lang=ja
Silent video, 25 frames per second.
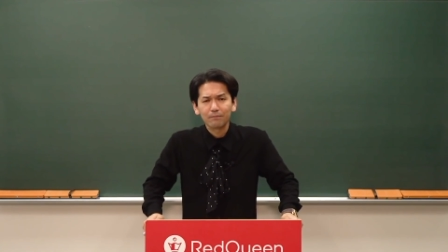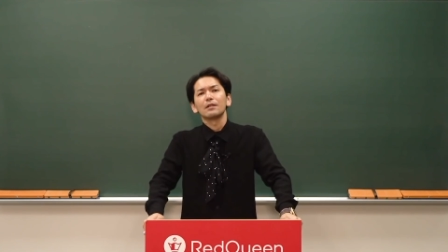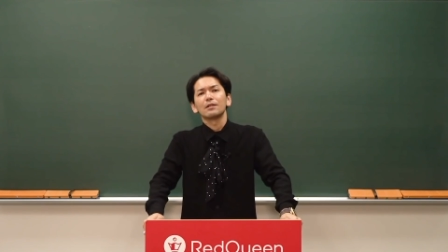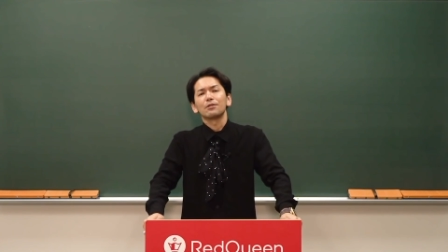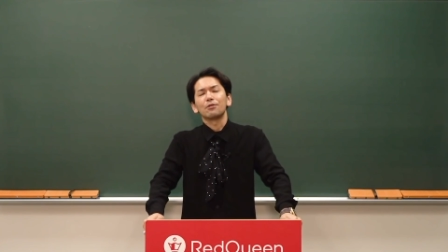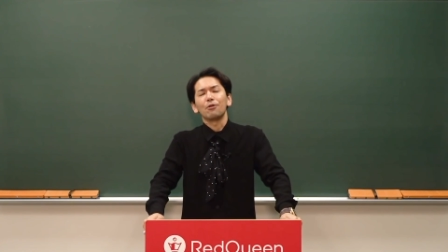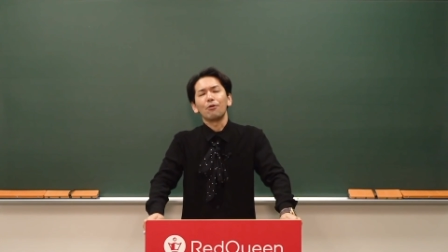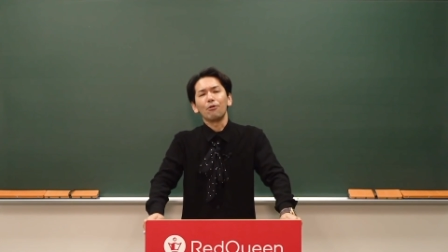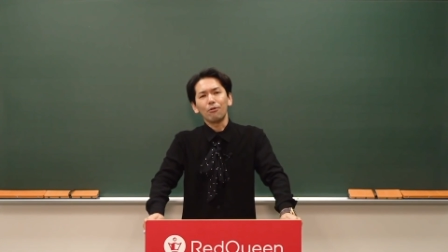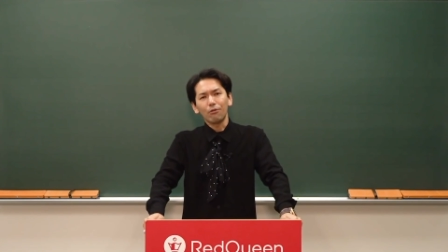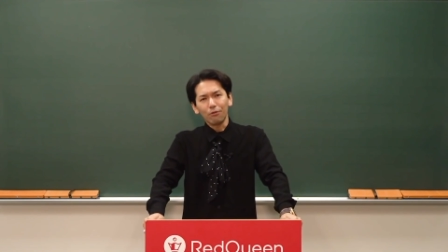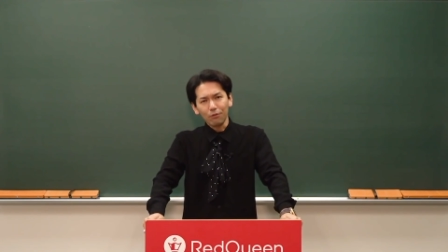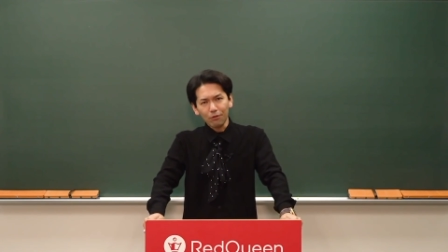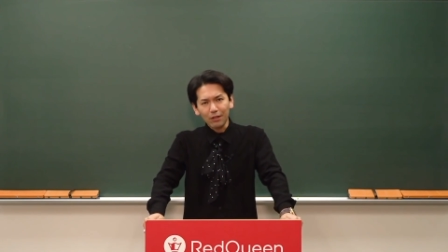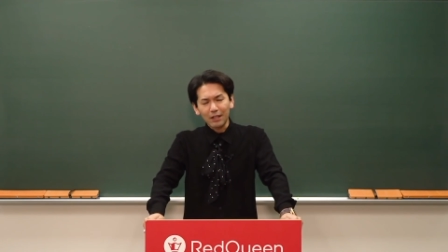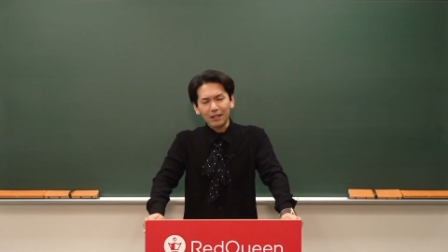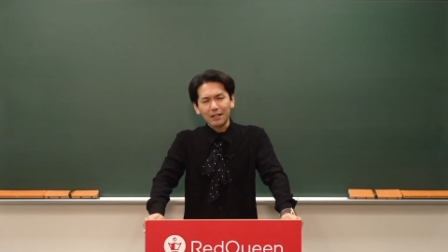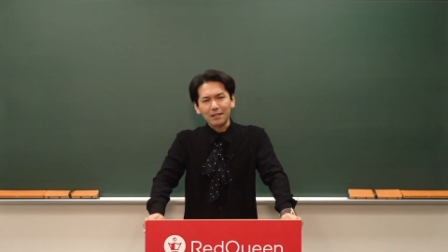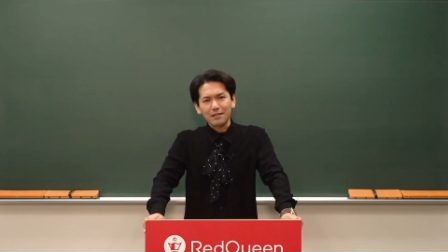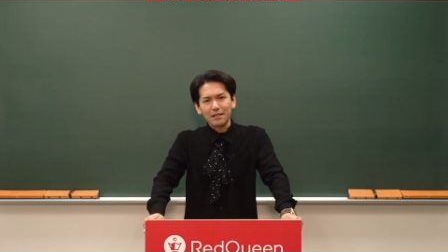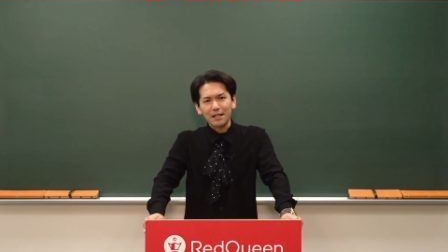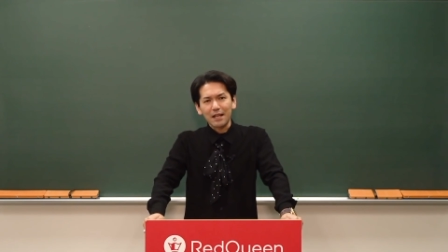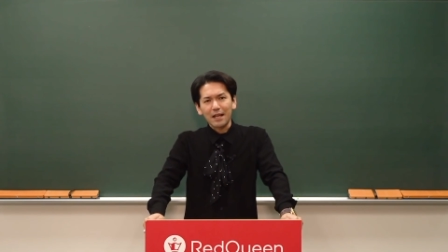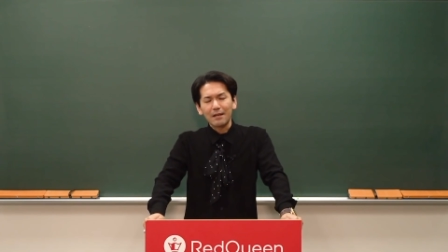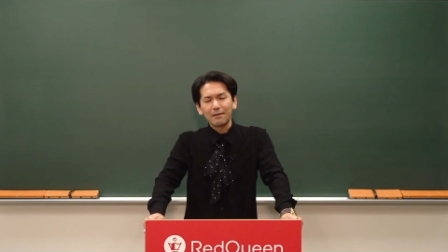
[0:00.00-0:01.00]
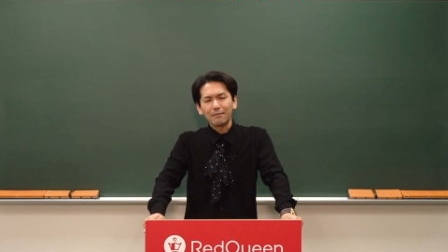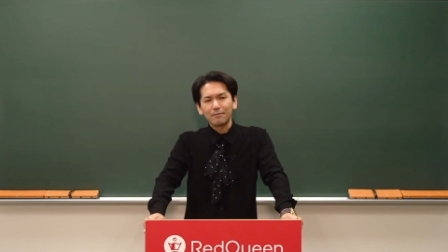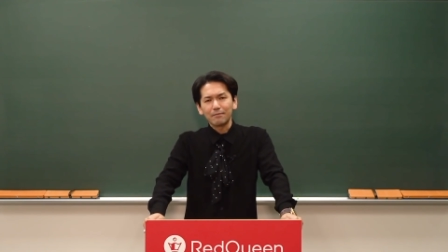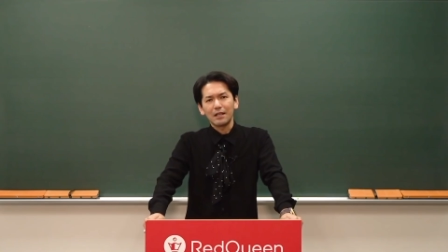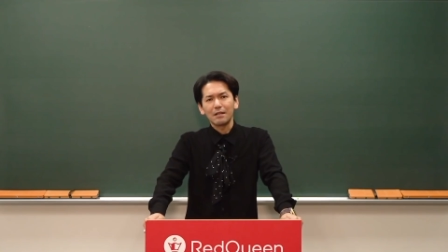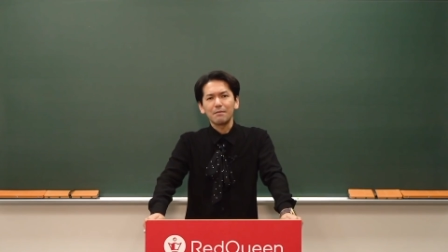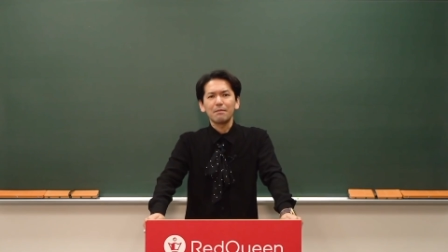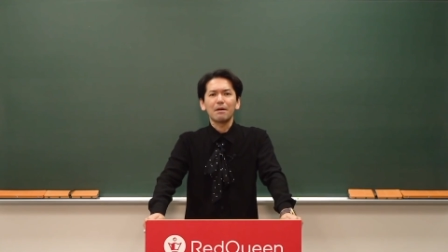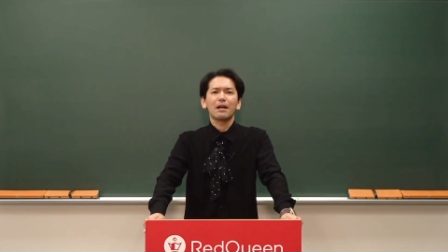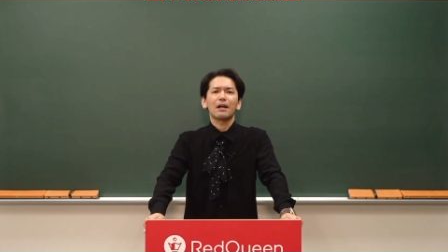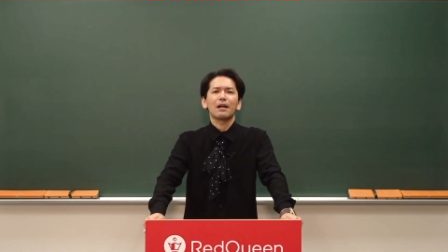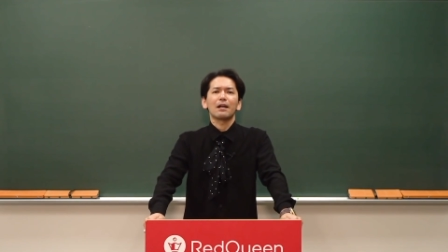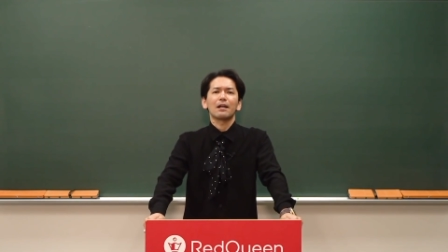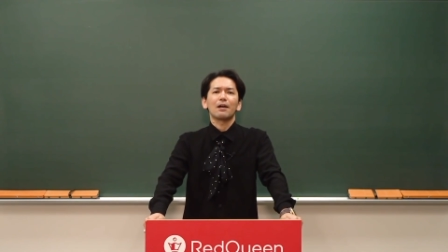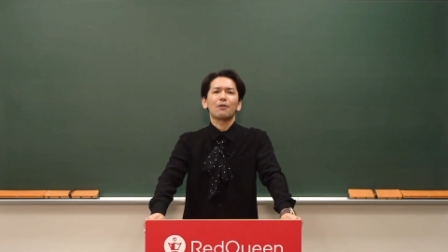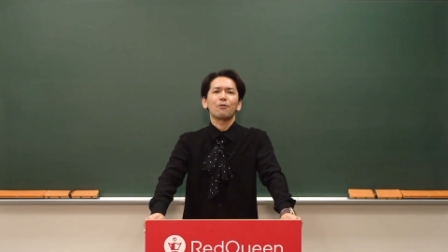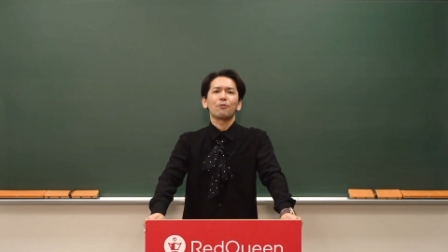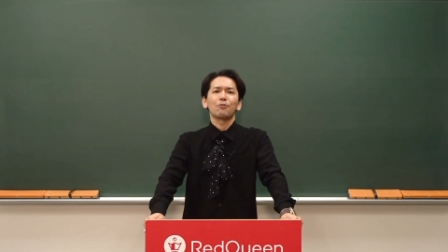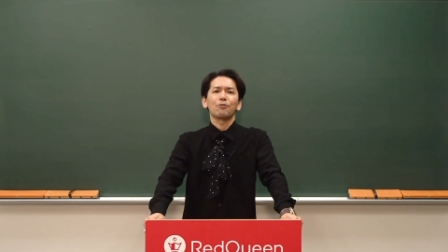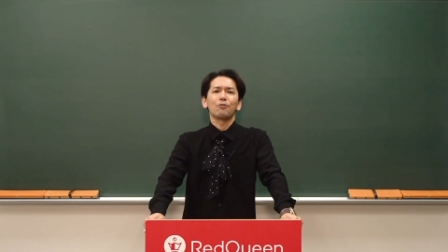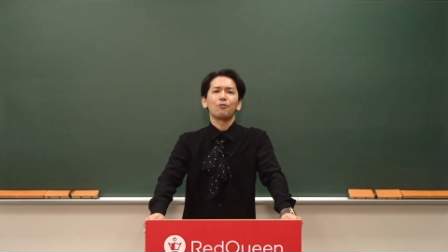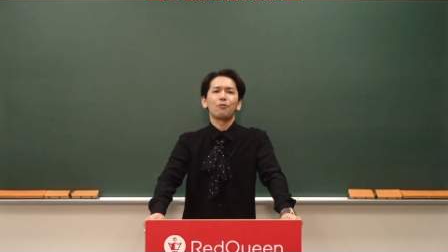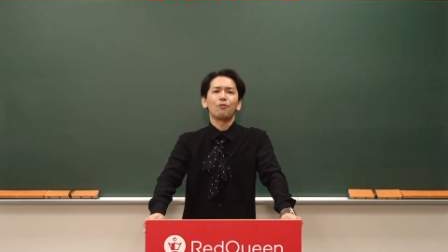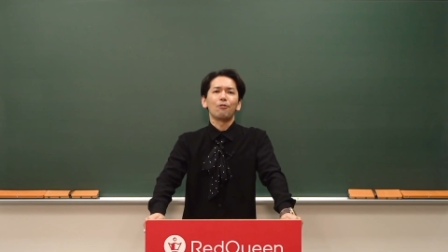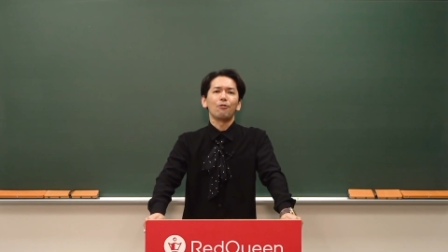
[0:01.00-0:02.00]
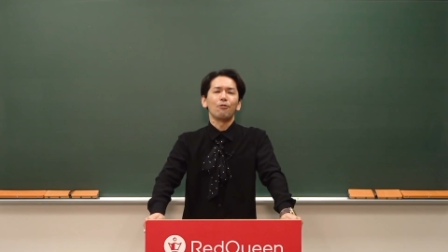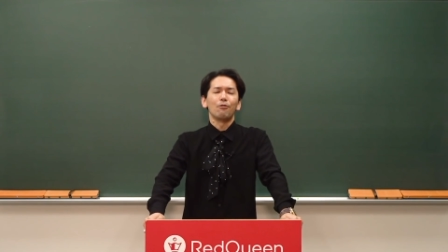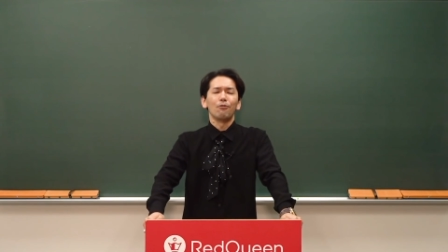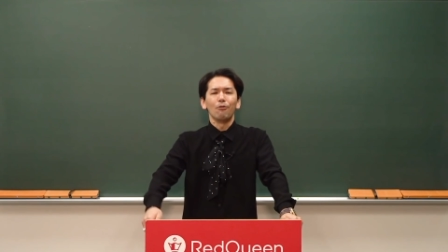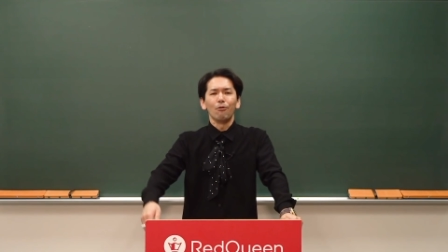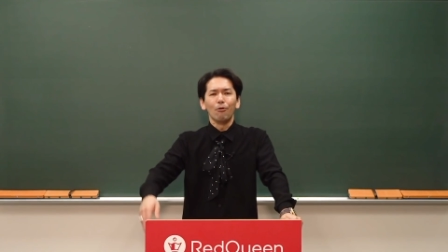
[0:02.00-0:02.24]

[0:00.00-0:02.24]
ところがですね、今からこの